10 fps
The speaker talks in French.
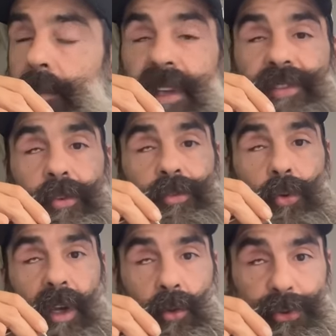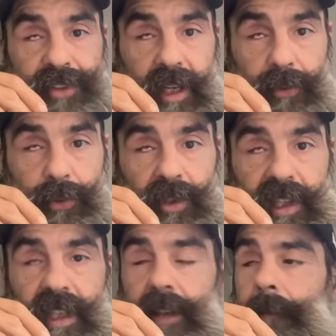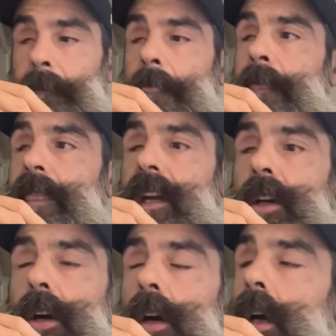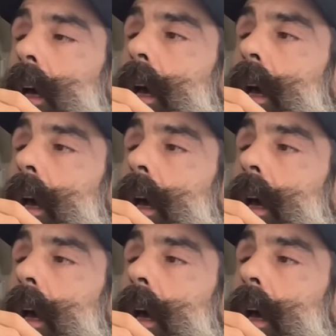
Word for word: mise sur écoute téléphonique, d'accord